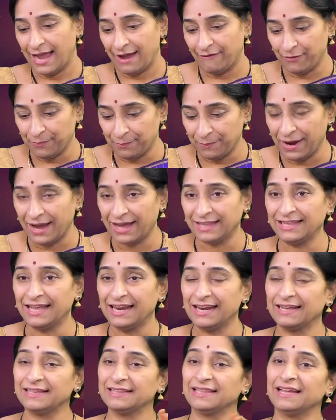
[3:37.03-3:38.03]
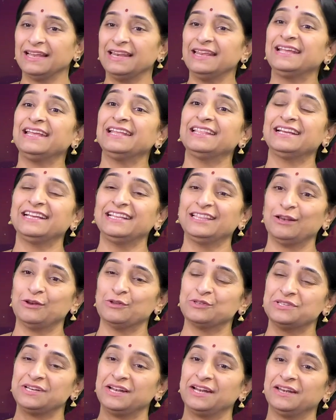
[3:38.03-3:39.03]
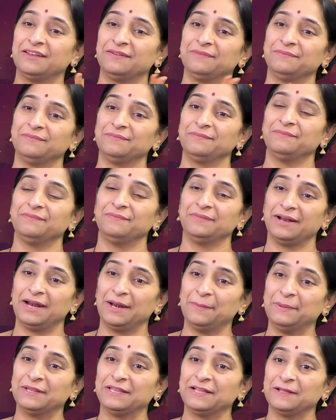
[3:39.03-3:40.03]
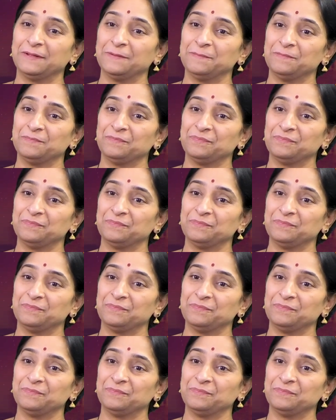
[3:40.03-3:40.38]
అవి పాదాలకు తగిలి కితకితలు వచ్చినాయట గణపతికి